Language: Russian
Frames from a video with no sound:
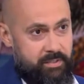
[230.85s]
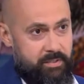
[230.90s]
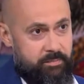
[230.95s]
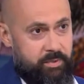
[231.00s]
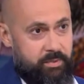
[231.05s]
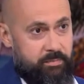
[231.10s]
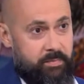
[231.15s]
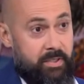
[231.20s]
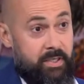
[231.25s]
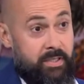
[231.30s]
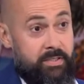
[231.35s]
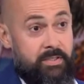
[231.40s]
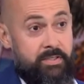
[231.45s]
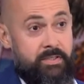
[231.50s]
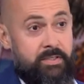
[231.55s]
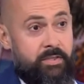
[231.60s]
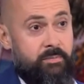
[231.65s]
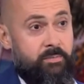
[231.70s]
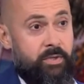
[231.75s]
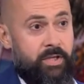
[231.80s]
Например,
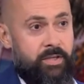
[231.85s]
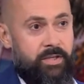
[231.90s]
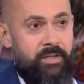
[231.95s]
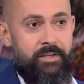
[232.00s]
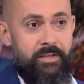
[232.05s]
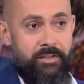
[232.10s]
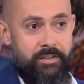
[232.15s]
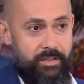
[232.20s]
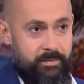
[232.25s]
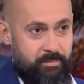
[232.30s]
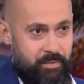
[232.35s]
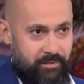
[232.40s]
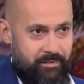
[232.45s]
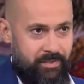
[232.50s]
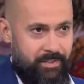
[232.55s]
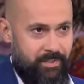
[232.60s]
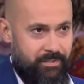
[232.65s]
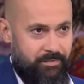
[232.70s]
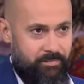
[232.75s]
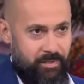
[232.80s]
российские моряки, когда
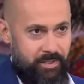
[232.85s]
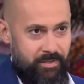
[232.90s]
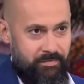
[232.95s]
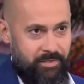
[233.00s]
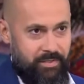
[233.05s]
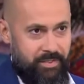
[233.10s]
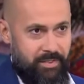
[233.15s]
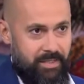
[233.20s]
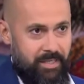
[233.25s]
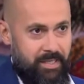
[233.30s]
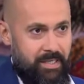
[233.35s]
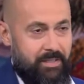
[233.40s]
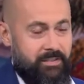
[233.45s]
отправлялись в плавание,